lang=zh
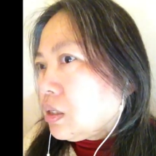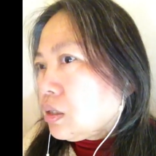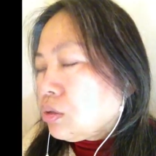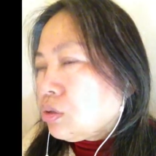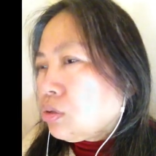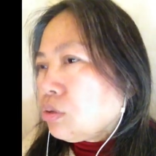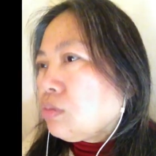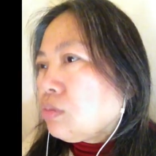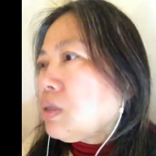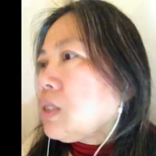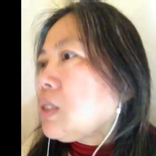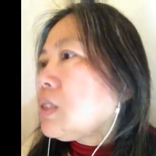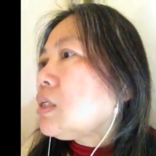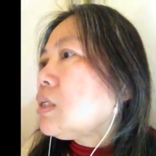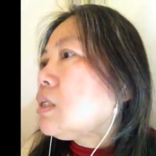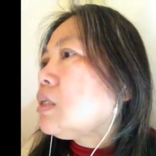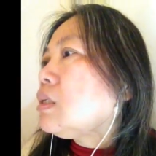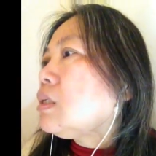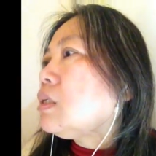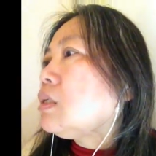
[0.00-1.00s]
所谓
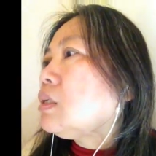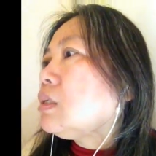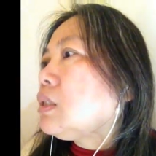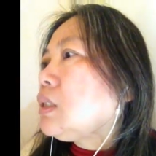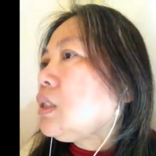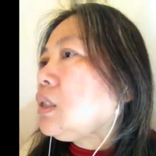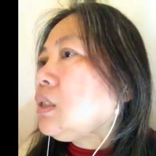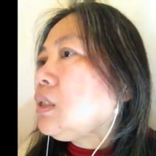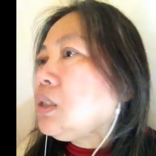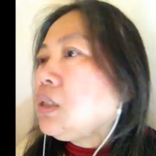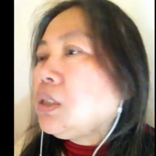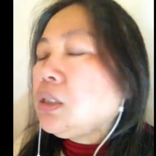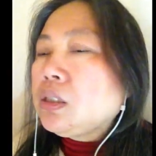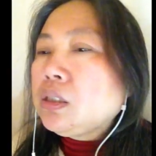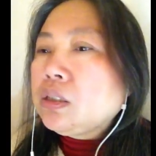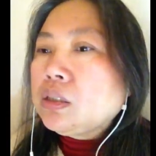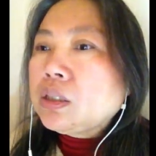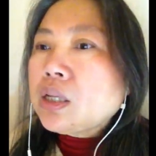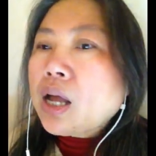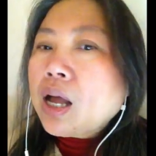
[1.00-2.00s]
的亲
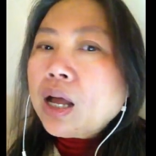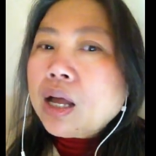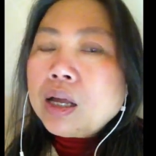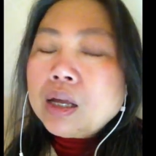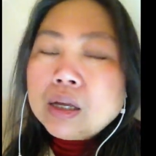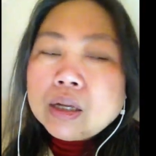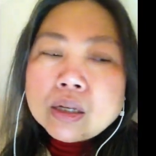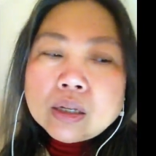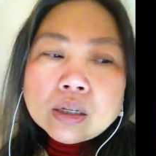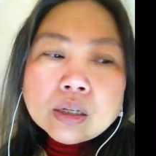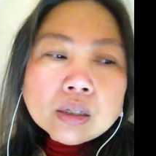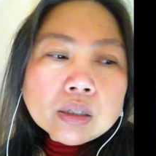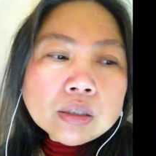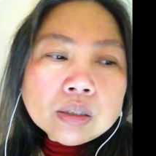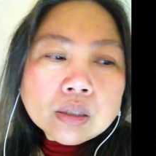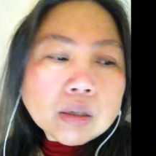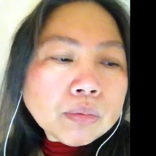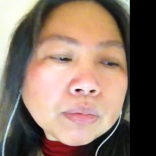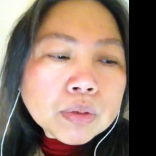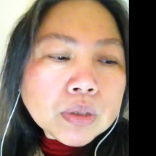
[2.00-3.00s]
戚，那
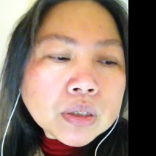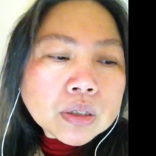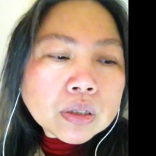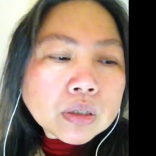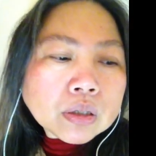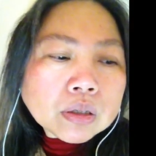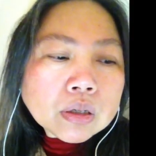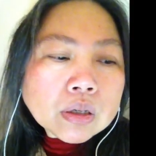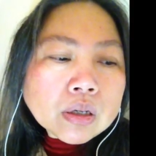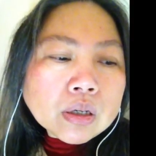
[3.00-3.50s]
那不行。